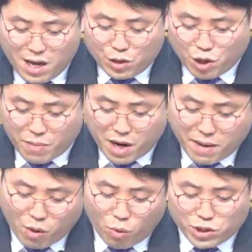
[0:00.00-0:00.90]

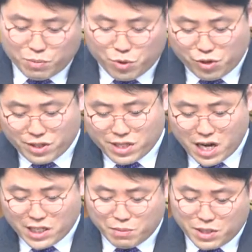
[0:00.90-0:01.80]
1856년
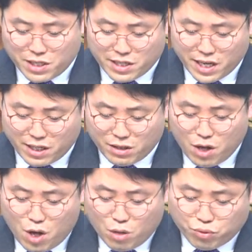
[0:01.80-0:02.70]
47세에는
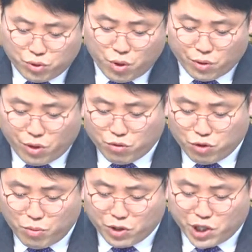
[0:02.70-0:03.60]
부통령
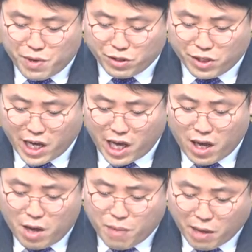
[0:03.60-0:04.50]
후보 지명전에
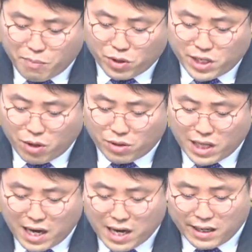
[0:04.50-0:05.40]
100표 차로
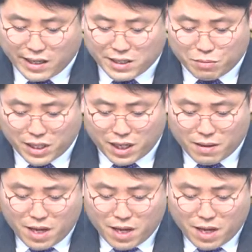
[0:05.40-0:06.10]
탈락을 했습니다.